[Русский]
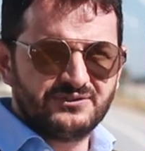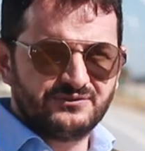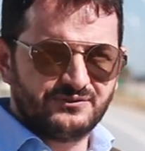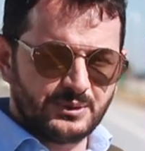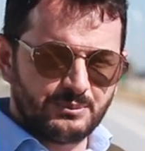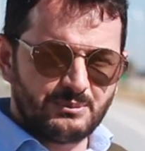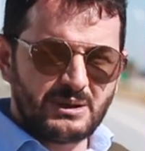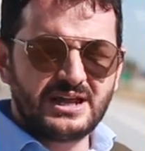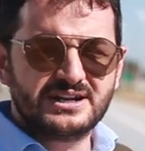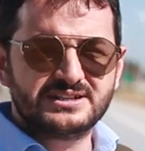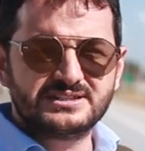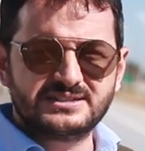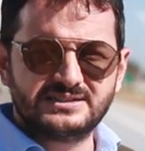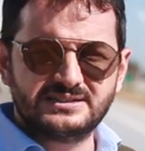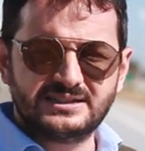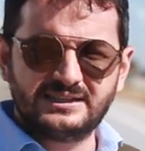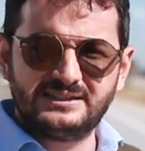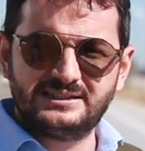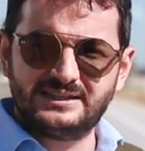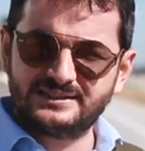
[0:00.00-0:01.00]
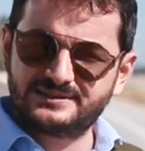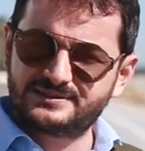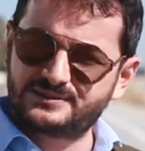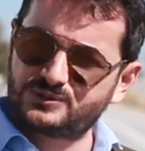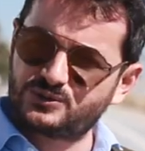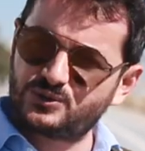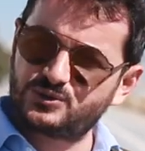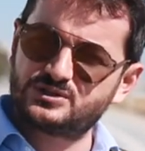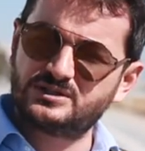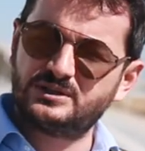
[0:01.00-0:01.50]
В Мерсине есть
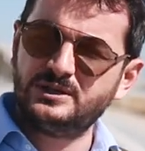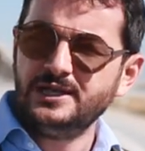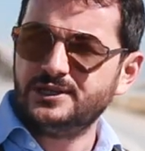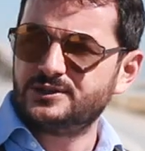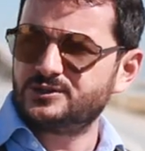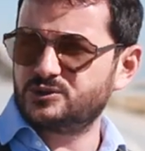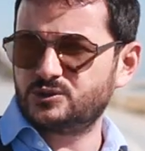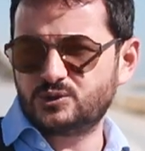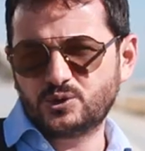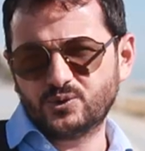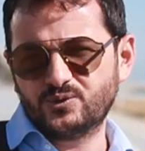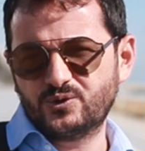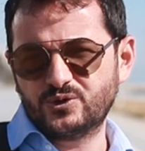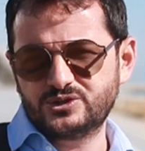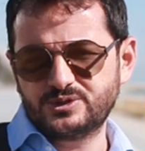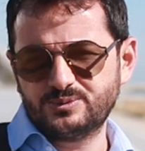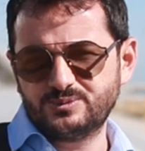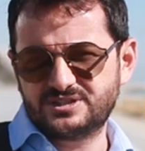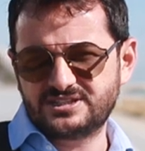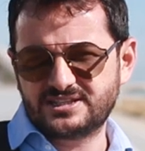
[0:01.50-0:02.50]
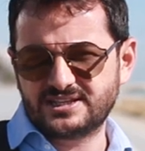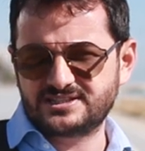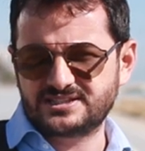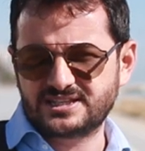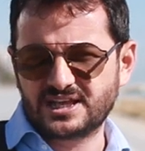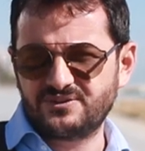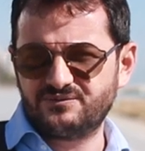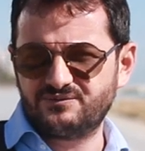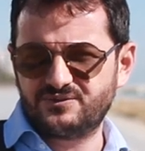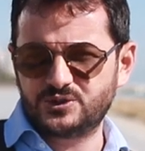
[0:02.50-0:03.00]
тоже
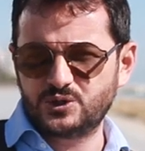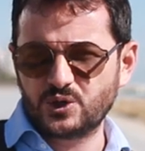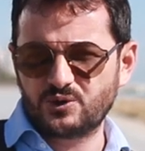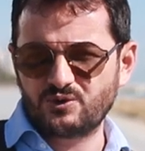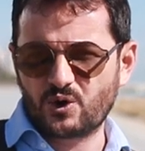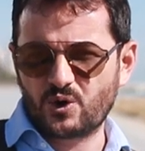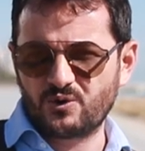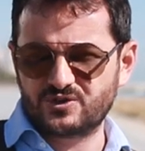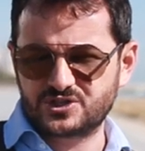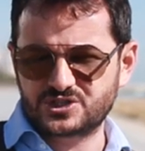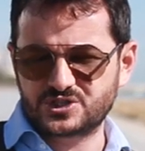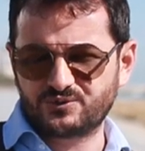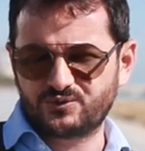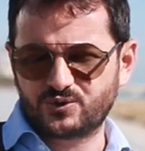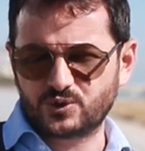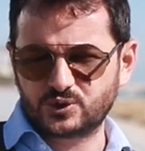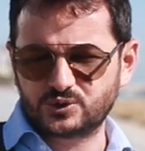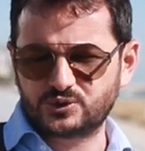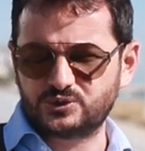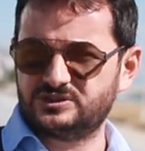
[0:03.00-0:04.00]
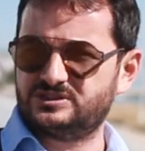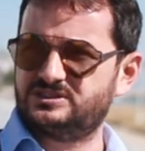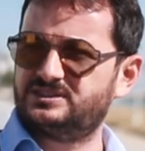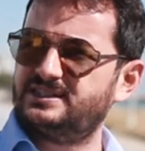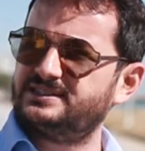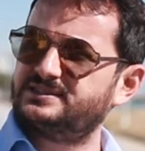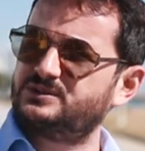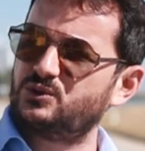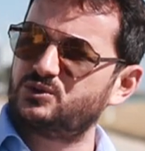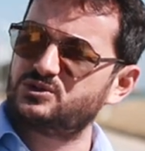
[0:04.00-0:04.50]
187 видов овощей и фруктов,
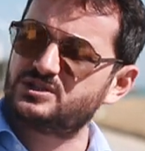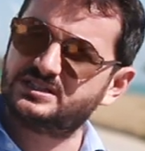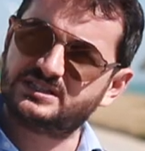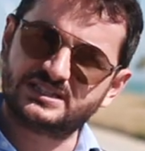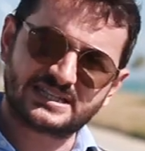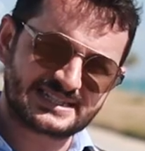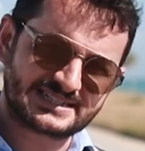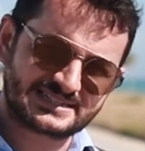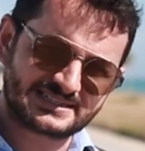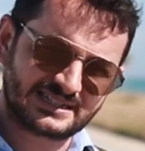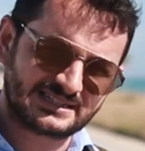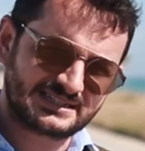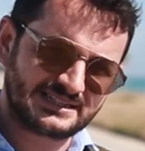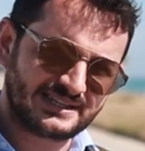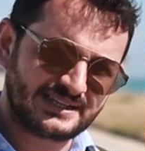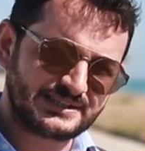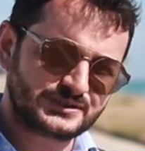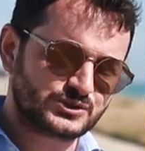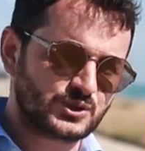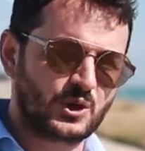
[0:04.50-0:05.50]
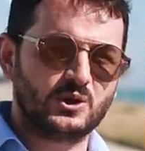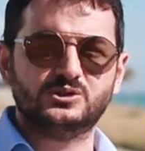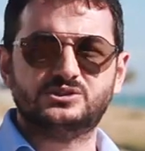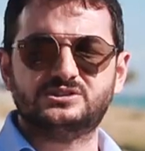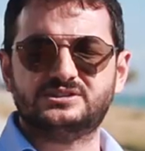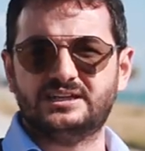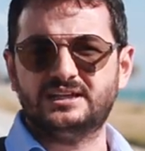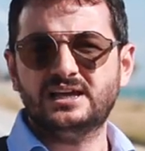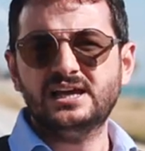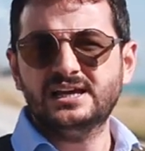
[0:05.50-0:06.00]
здесь тоже 300 дней
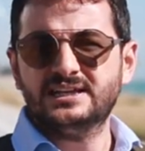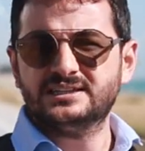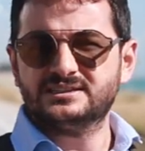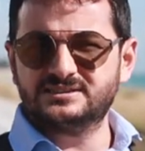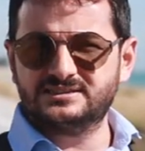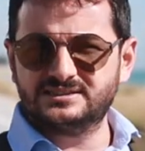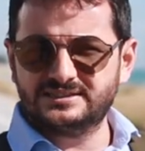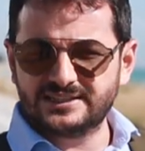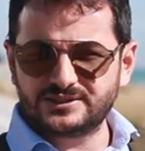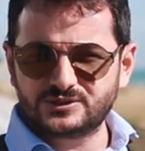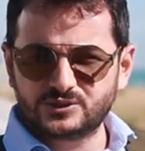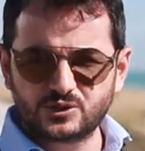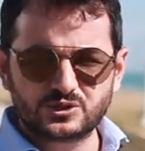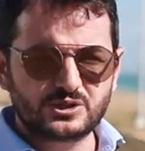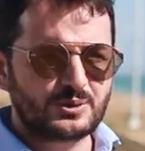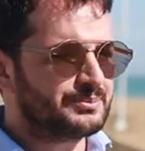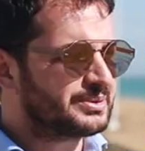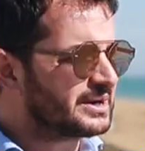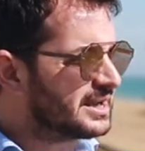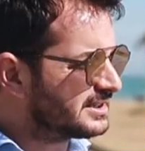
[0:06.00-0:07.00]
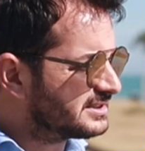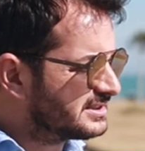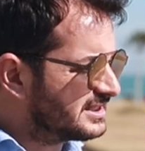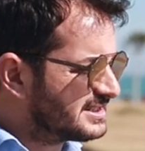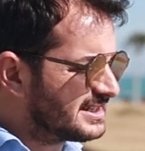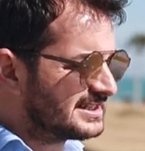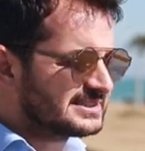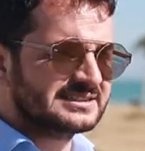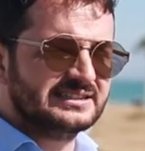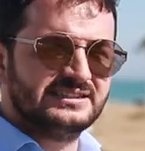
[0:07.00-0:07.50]
солнца, здесь тоже
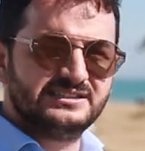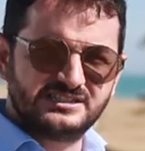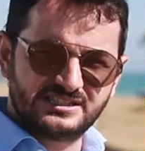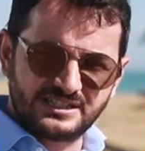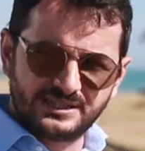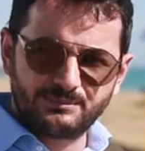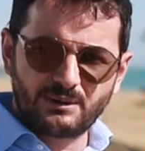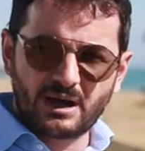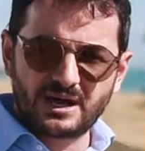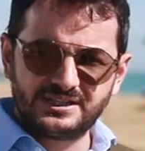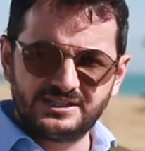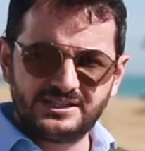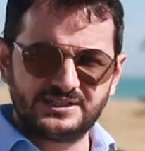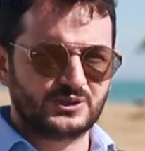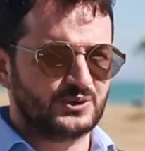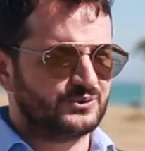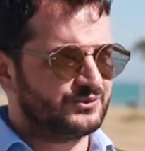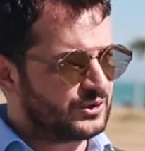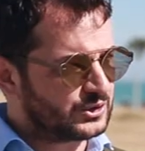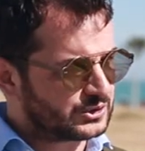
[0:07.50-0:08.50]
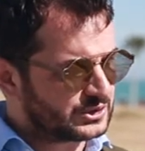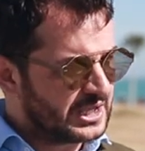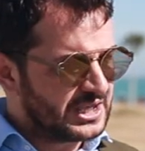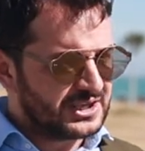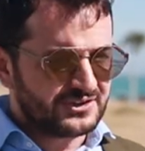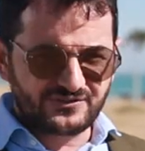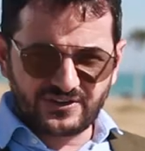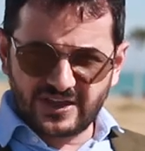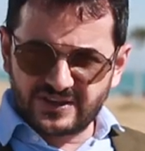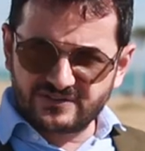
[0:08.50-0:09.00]
практически зима нету. Вот,
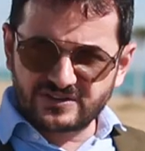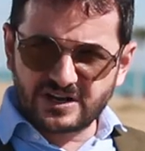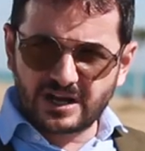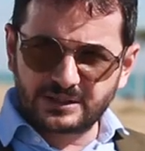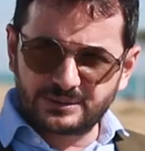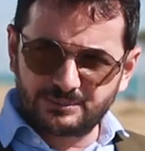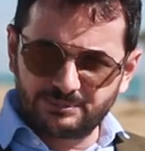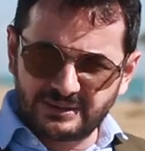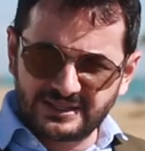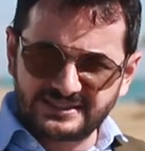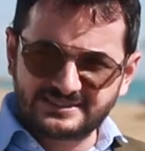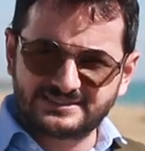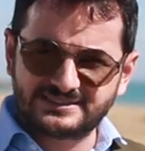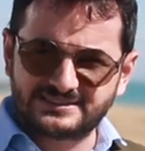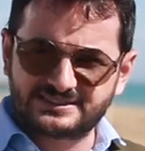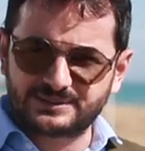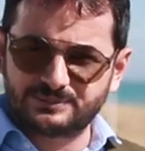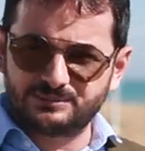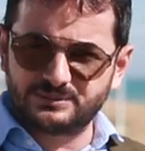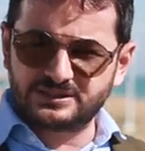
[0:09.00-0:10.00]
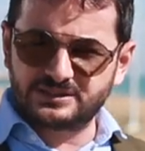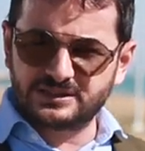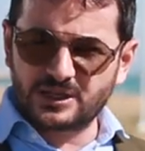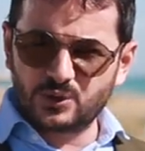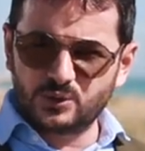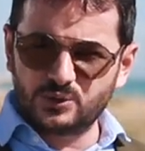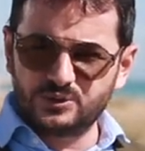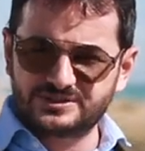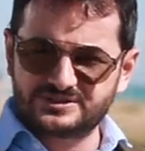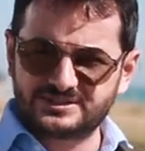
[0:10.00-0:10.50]
февраль месяц мы
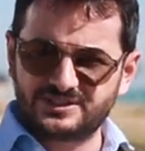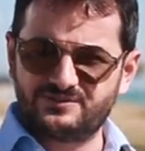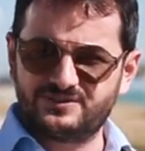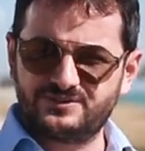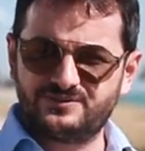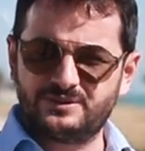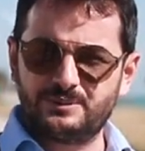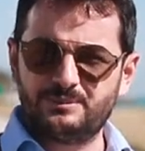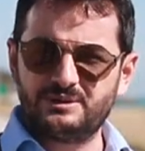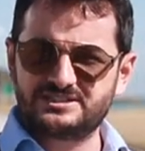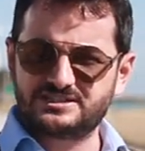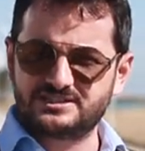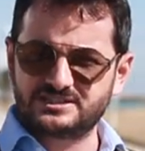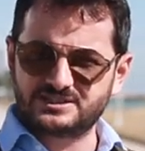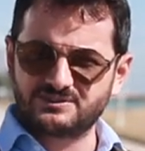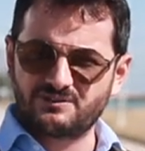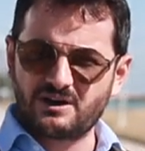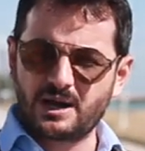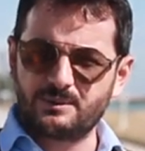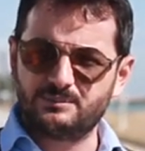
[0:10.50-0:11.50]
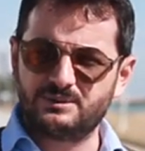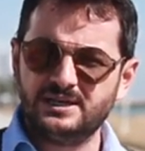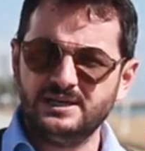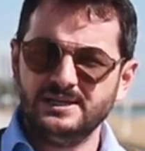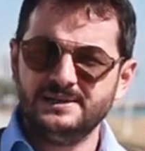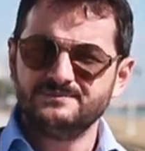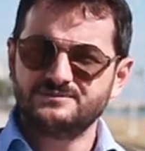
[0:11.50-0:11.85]
на улице вместе с вами